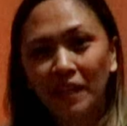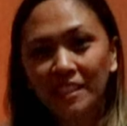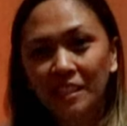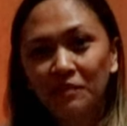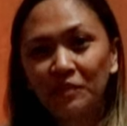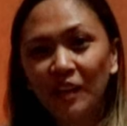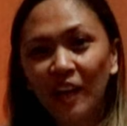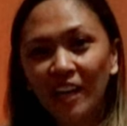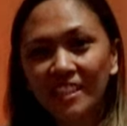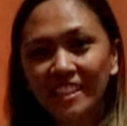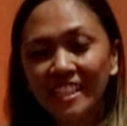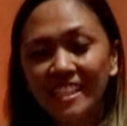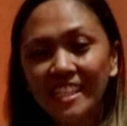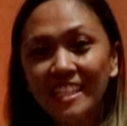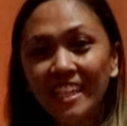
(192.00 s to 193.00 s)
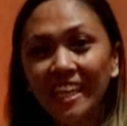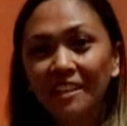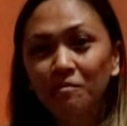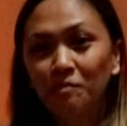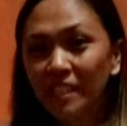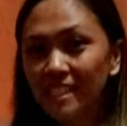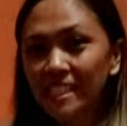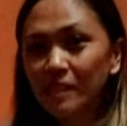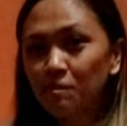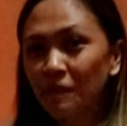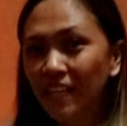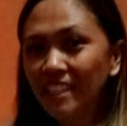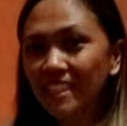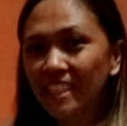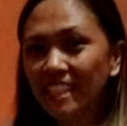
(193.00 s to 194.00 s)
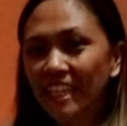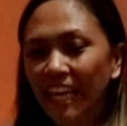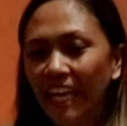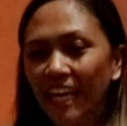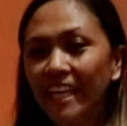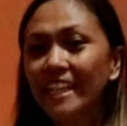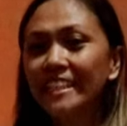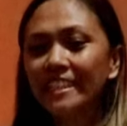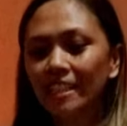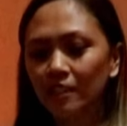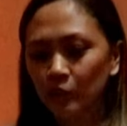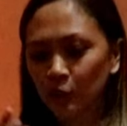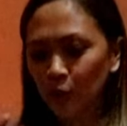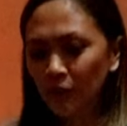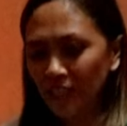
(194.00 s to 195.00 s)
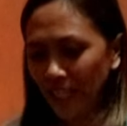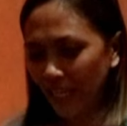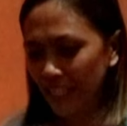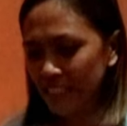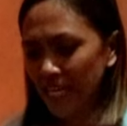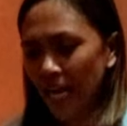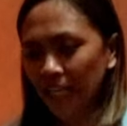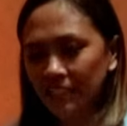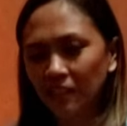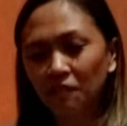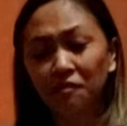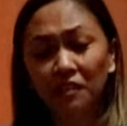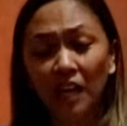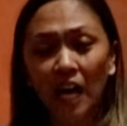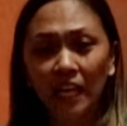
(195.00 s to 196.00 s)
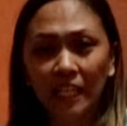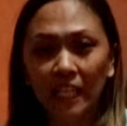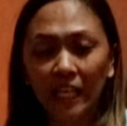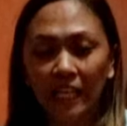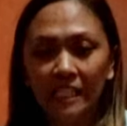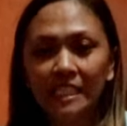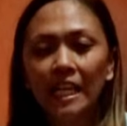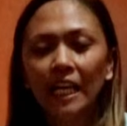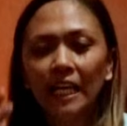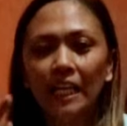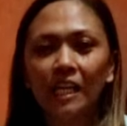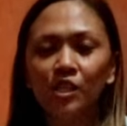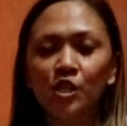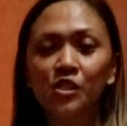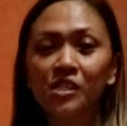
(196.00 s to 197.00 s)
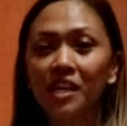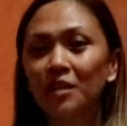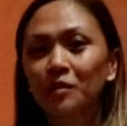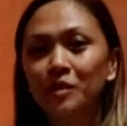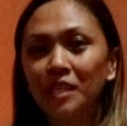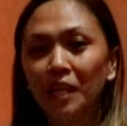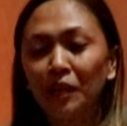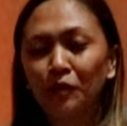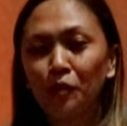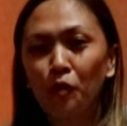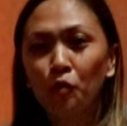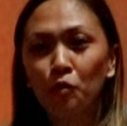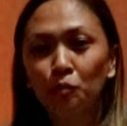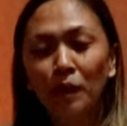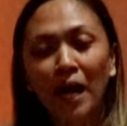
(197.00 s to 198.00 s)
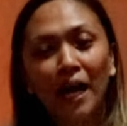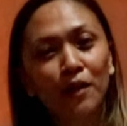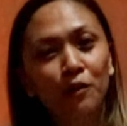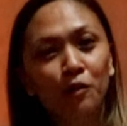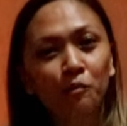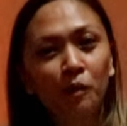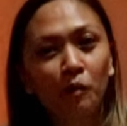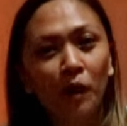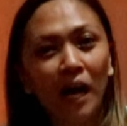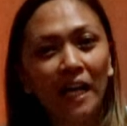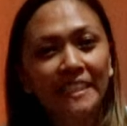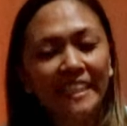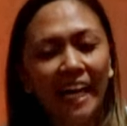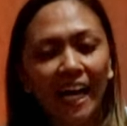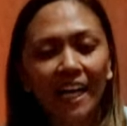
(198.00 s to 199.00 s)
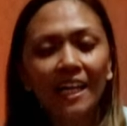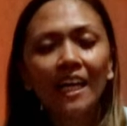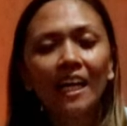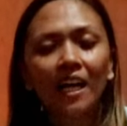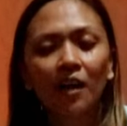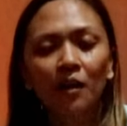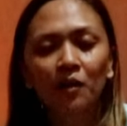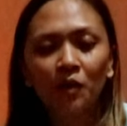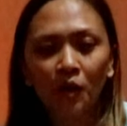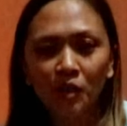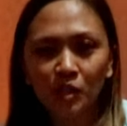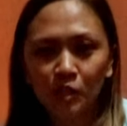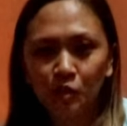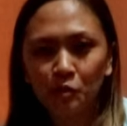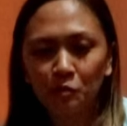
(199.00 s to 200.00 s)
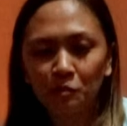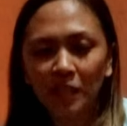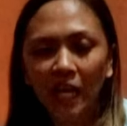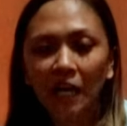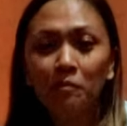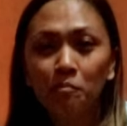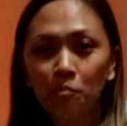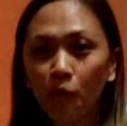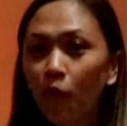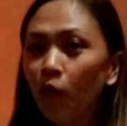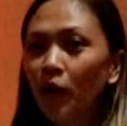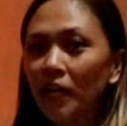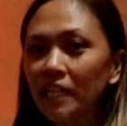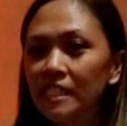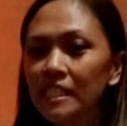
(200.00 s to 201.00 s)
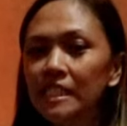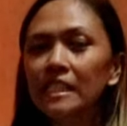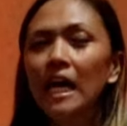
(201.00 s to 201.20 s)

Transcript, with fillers: Bailey Vlog. This is again Mrs. Bailey and today sa ating vlog is isi-share ko sa inyo kung paano gumawa ng costume ng boys